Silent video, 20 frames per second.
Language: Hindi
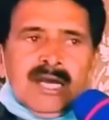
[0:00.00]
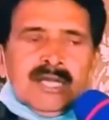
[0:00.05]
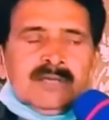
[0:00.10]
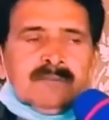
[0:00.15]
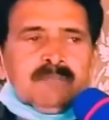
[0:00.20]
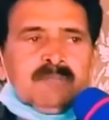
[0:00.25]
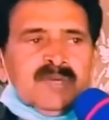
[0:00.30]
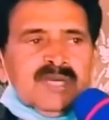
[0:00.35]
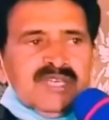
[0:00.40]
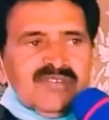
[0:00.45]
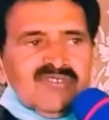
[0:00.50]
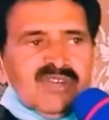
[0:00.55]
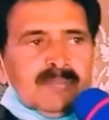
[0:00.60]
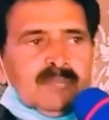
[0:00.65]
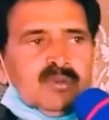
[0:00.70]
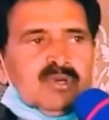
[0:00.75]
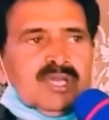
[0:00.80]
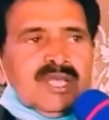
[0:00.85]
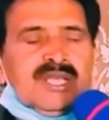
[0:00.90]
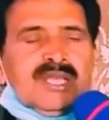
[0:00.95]

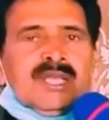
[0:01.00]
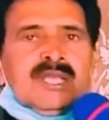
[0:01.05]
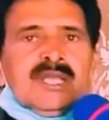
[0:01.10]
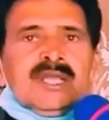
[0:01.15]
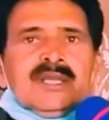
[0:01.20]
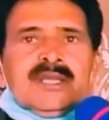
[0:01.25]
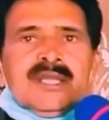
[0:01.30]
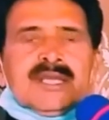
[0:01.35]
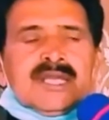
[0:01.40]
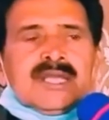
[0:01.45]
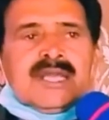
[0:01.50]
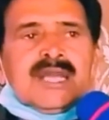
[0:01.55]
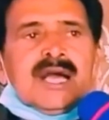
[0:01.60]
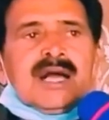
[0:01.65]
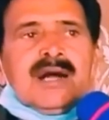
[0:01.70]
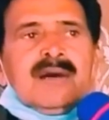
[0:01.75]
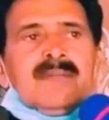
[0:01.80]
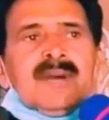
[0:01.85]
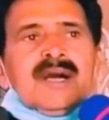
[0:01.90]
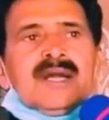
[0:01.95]
अनबिलीवेबल है लेकिन
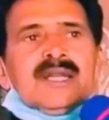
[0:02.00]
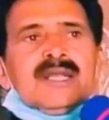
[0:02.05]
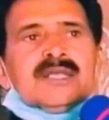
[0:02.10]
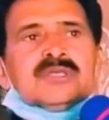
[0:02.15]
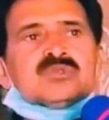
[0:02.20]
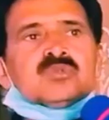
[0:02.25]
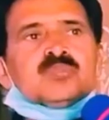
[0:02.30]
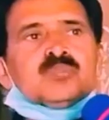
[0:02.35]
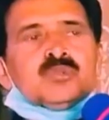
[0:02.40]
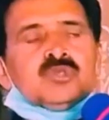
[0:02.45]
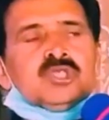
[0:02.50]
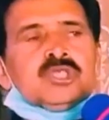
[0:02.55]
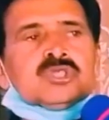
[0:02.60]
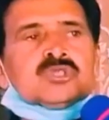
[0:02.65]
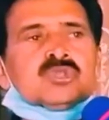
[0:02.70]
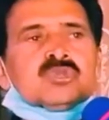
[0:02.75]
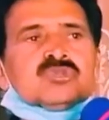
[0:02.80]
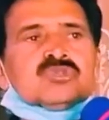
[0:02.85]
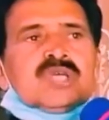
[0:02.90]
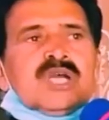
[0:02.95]
हमारे पूरी
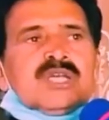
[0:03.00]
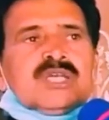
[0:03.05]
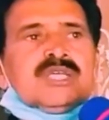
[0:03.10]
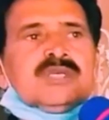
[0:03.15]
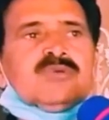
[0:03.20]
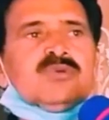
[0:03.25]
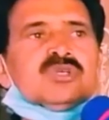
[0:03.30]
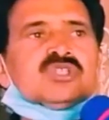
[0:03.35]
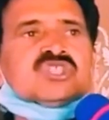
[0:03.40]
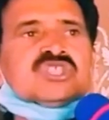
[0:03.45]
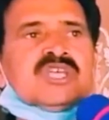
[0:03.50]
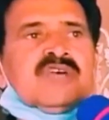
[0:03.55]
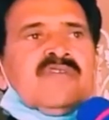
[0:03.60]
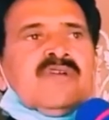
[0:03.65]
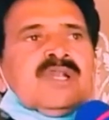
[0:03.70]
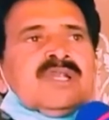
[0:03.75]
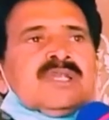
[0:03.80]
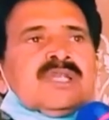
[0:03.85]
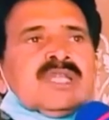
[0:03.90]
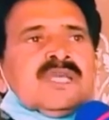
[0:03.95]
सोसाइटी वो
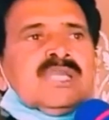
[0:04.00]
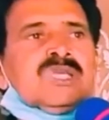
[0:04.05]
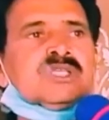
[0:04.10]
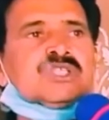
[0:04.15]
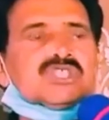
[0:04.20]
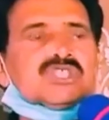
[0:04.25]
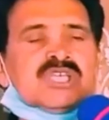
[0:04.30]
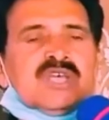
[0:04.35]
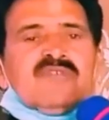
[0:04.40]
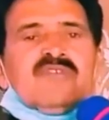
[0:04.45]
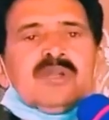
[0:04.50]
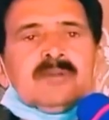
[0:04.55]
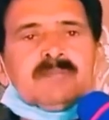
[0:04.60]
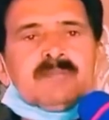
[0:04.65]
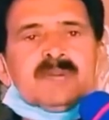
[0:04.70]
सेवेंटी सेवन